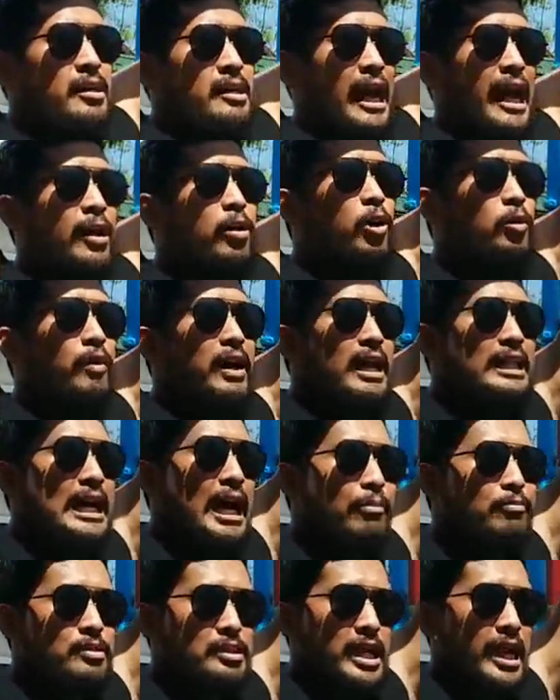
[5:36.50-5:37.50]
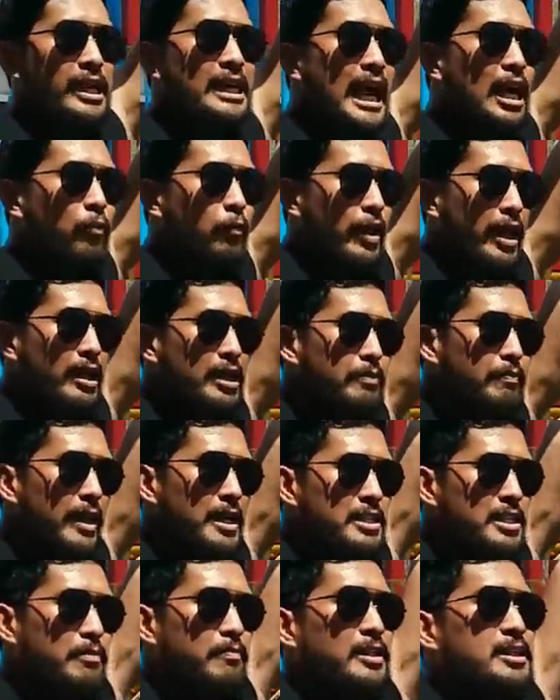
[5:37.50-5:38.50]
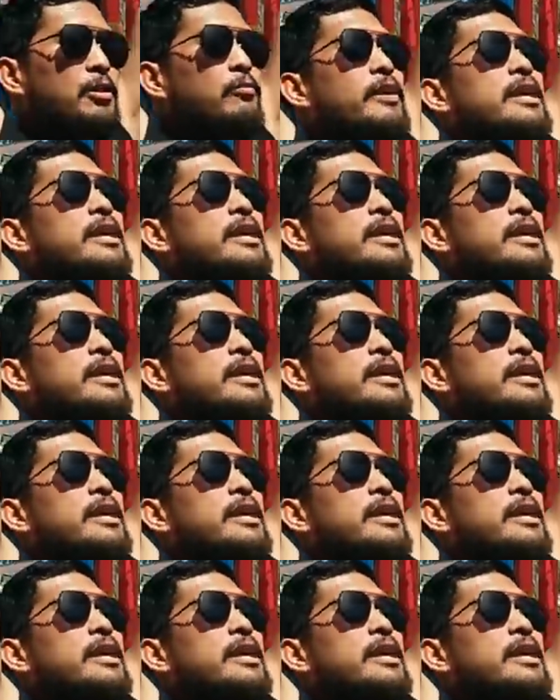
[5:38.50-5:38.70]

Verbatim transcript: หลายคนเวลาทำใช้การเหวี่ยงขึ้นไปซึ่งมันจะ